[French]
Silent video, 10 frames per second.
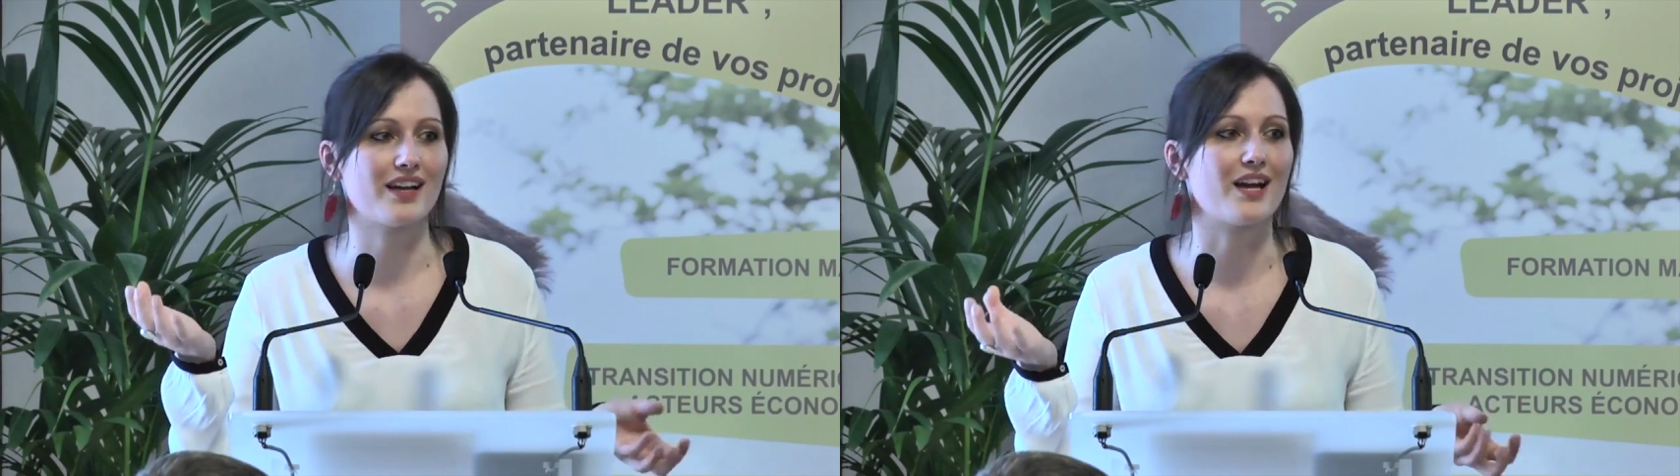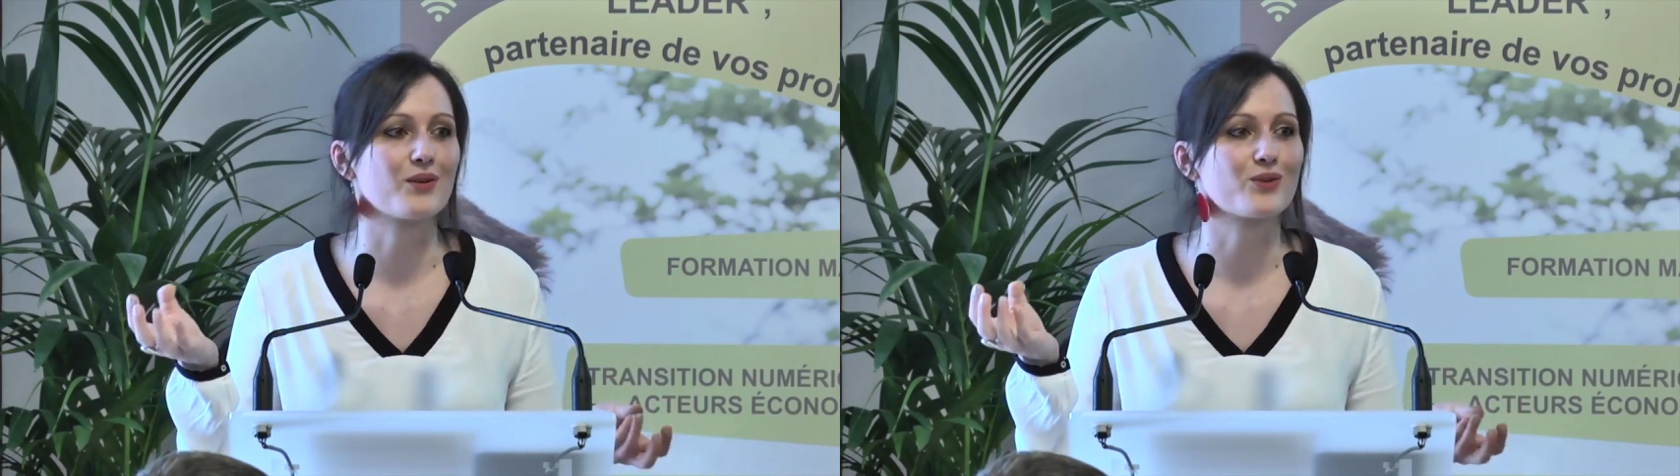
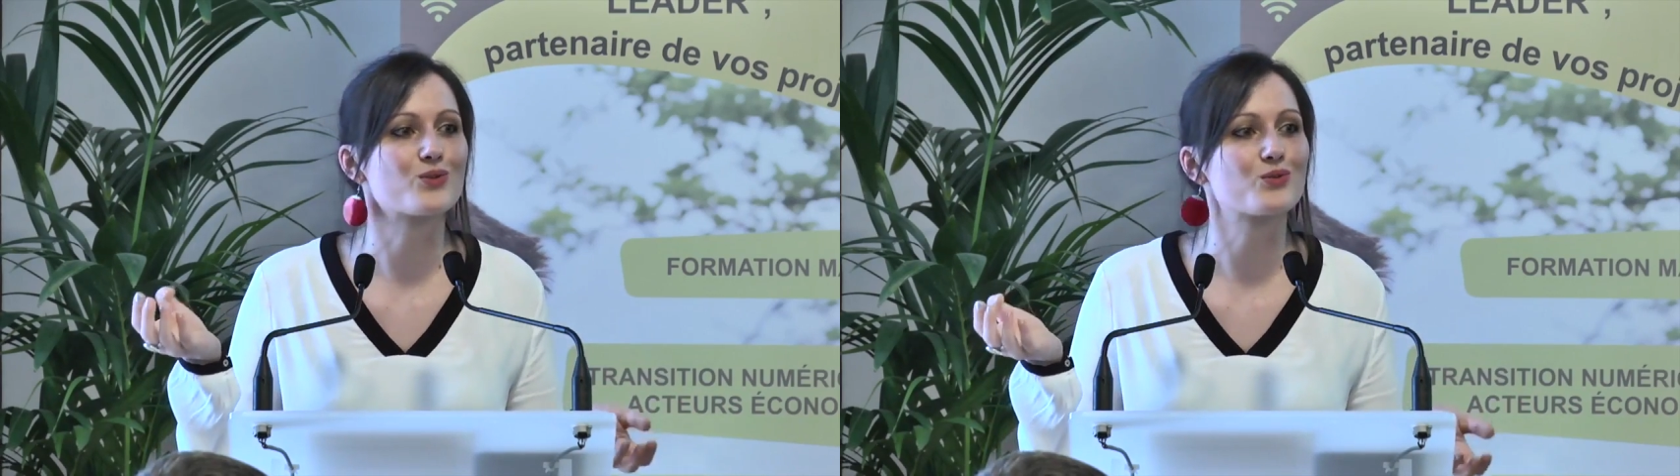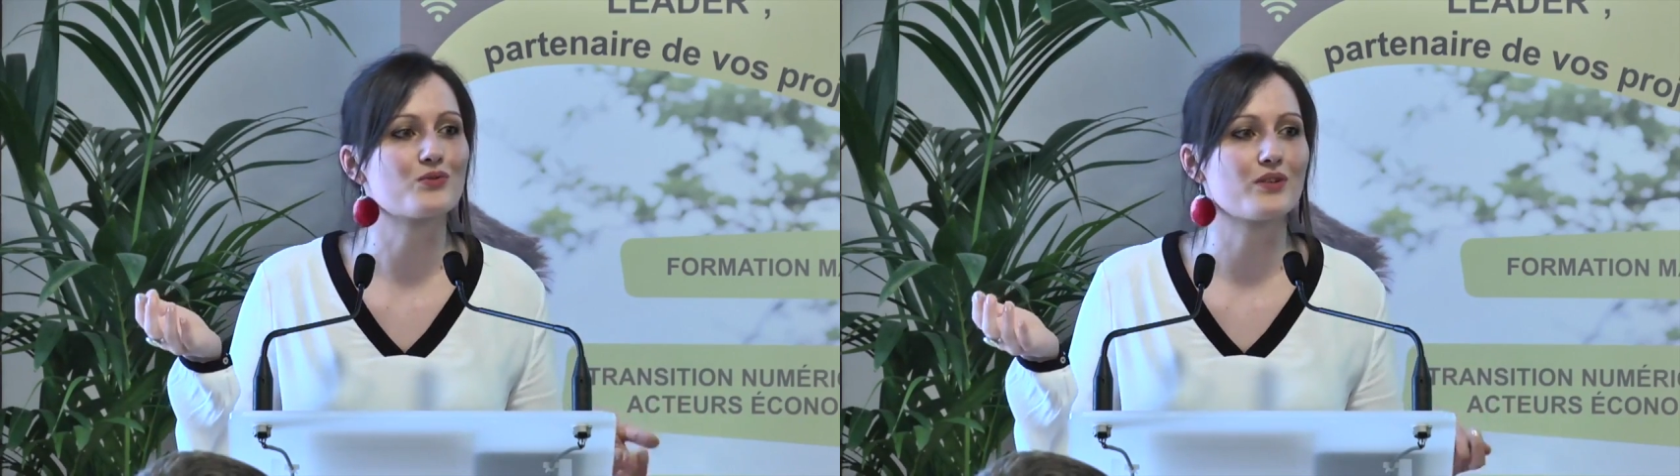alors que
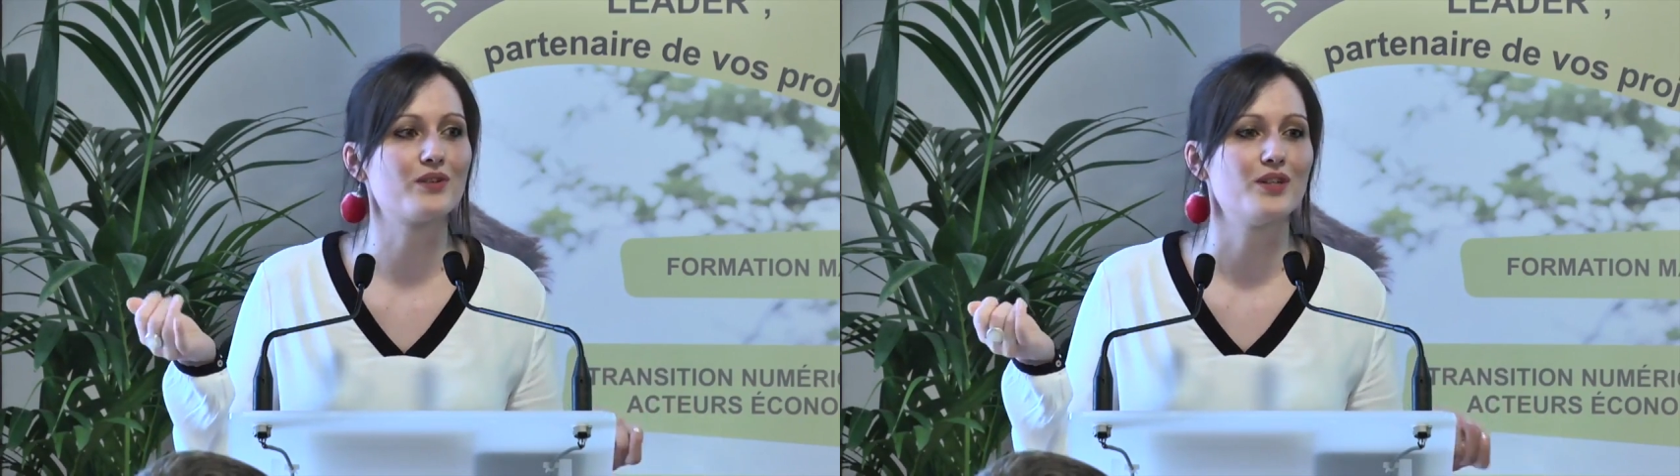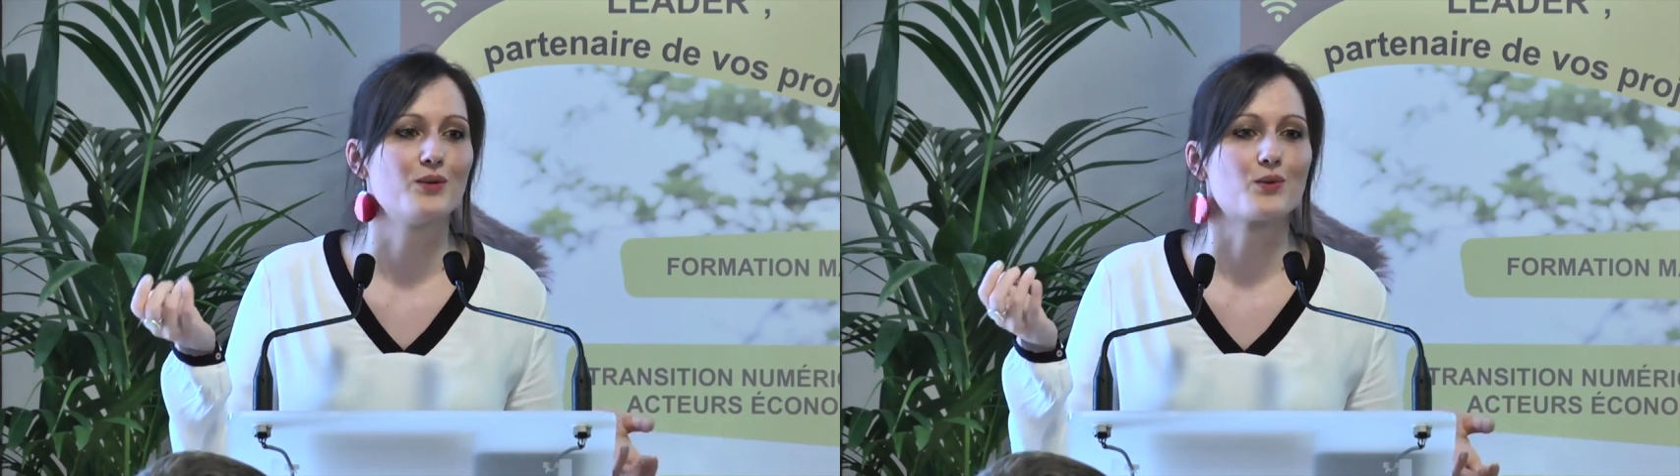souvent
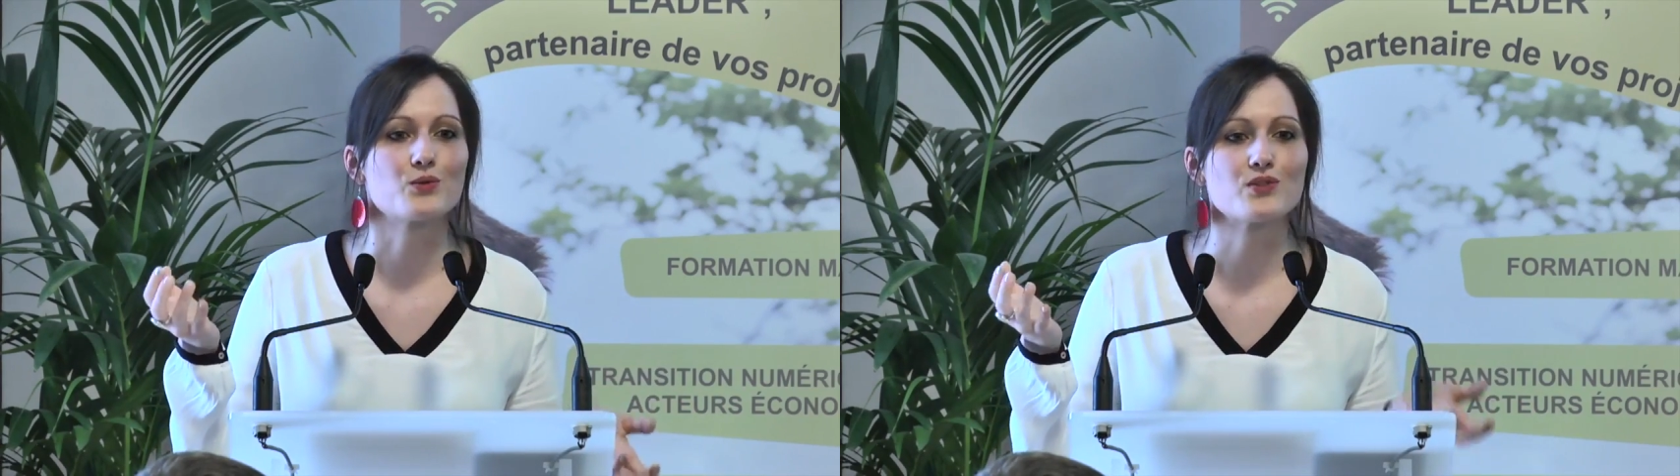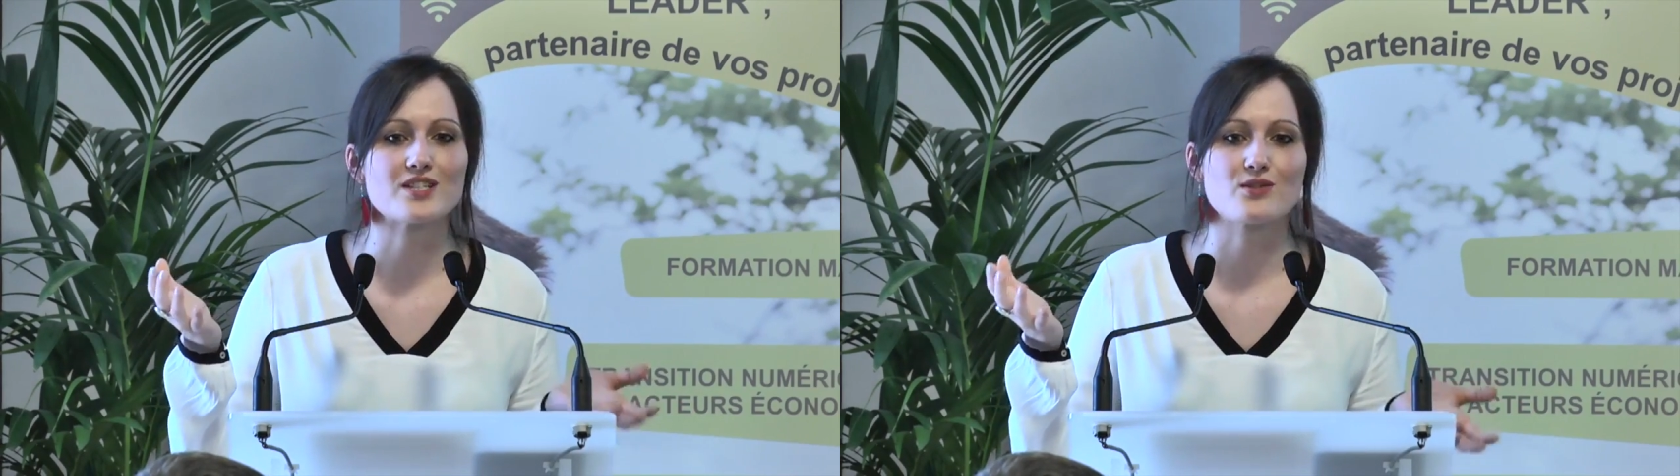on
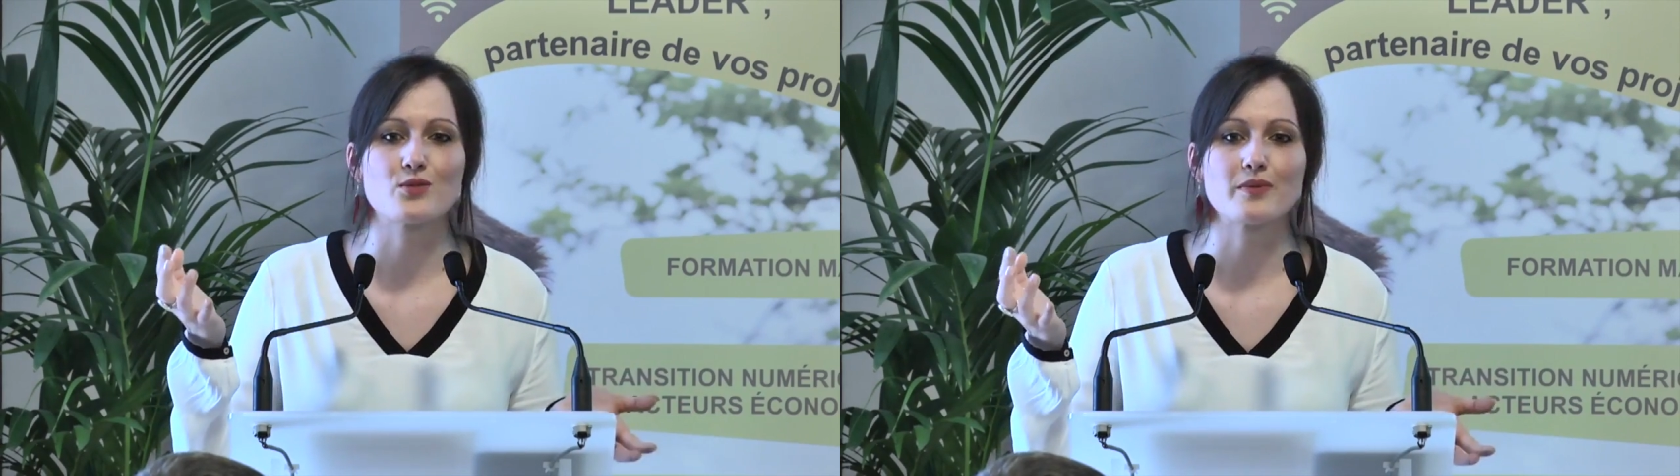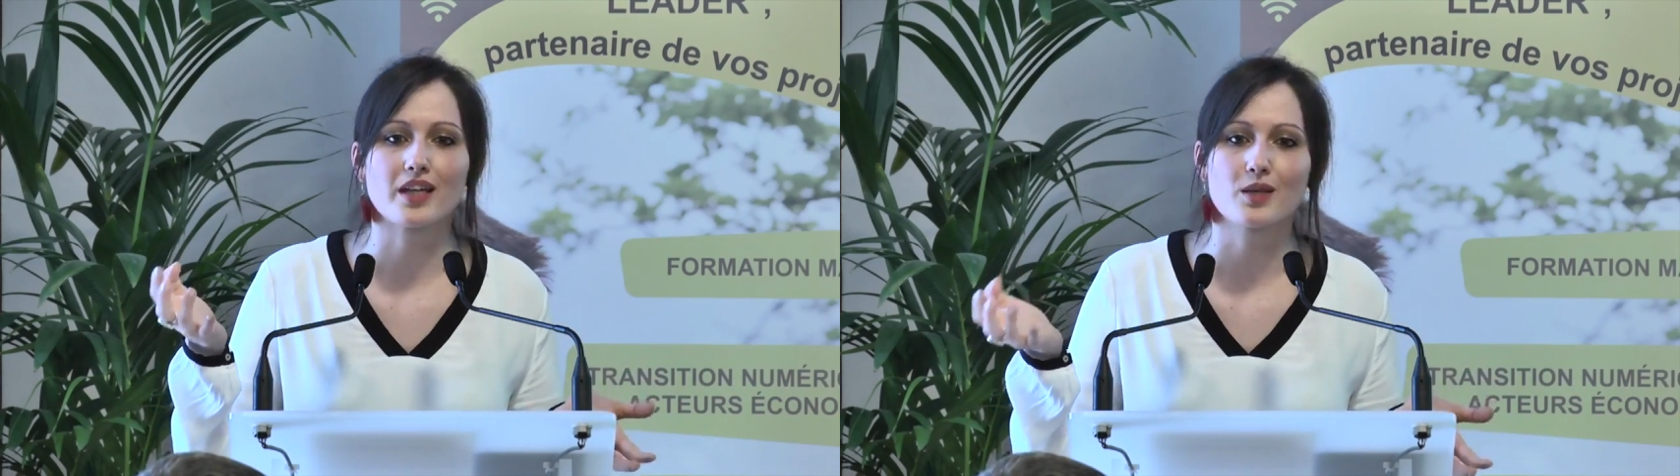utilise le
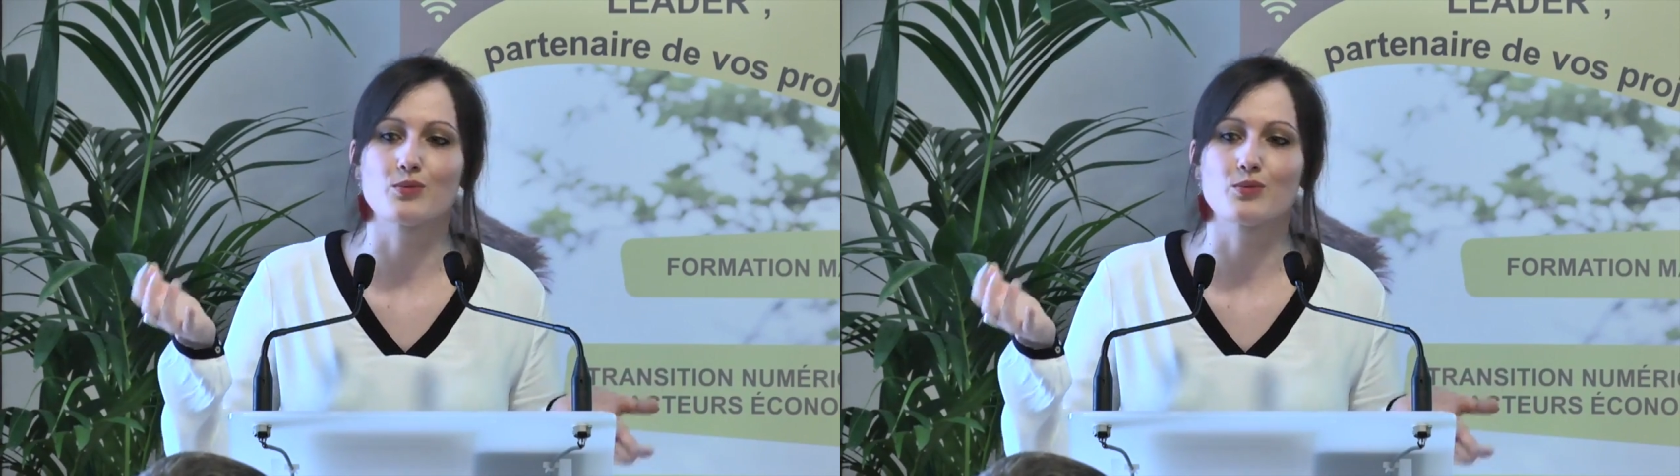numérique